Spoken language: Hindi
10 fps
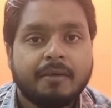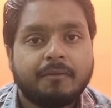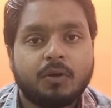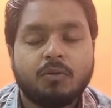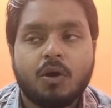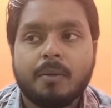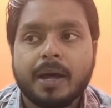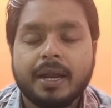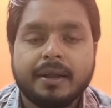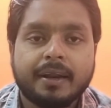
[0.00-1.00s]
फिर वो
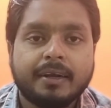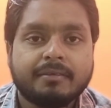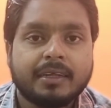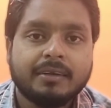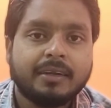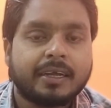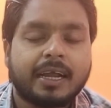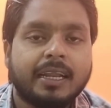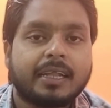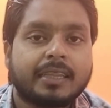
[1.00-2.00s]
हमारे ट्रेंड से
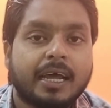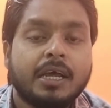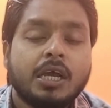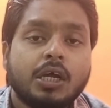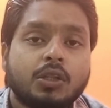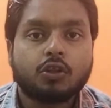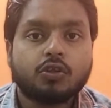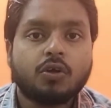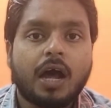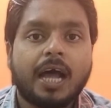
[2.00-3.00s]
निकल जाता है तो
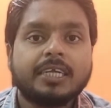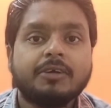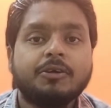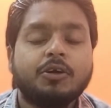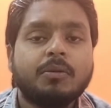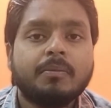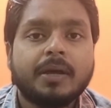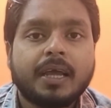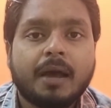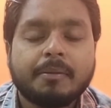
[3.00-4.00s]
दोस्तों आज के वीडियो में
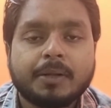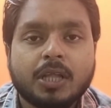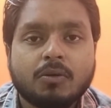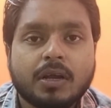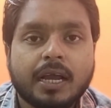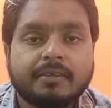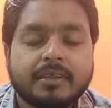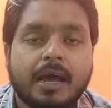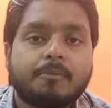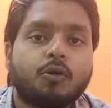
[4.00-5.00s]
मैं यहाँ पर बताऊँगा
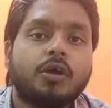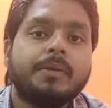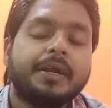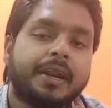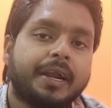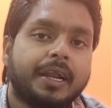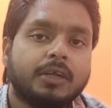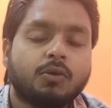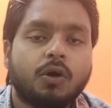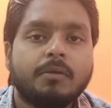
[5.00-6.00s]
कैसे आप कोई भी ट्रेंड है
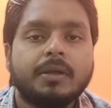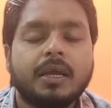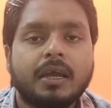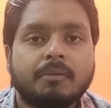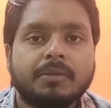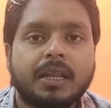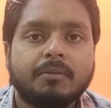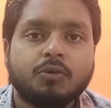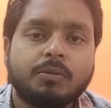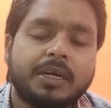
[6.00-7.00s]
कोई भी
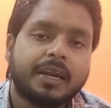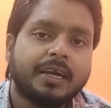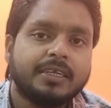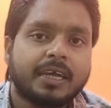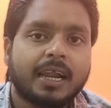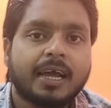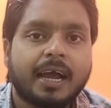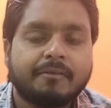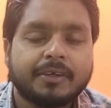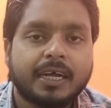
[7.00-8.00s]
मतलब जो भी ट्रेंड चल रहा है
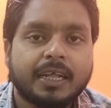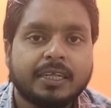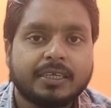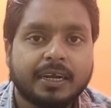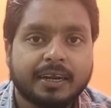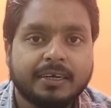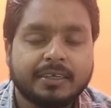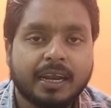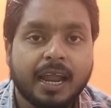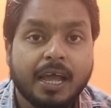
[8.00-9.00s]
काफ़ी ज़्यादा अच्छा ट्रेंड
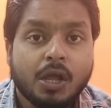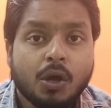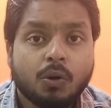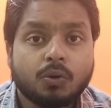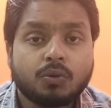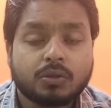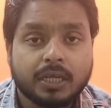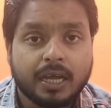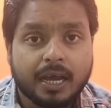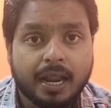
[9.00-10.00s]
चल रहा है
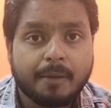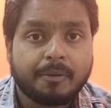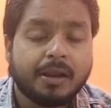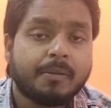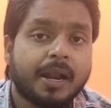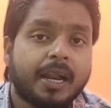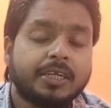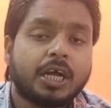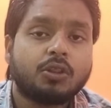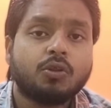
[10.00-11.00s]
उसकी अगर आप रील बनाना
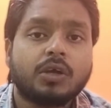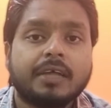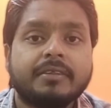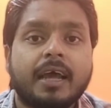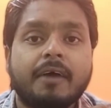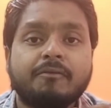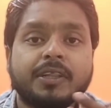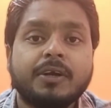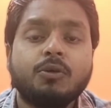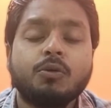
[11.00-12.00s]
चाहते हो तो कैसे आप
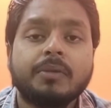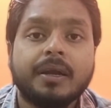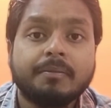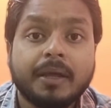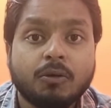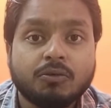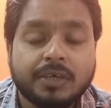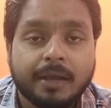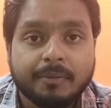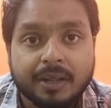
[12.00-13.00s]
विद इन टू मिनट में उस
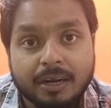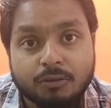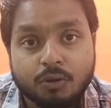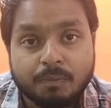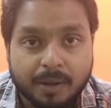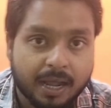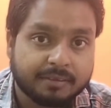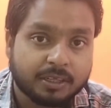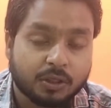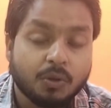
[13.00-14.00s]
टाइप की रील्स को बना सकते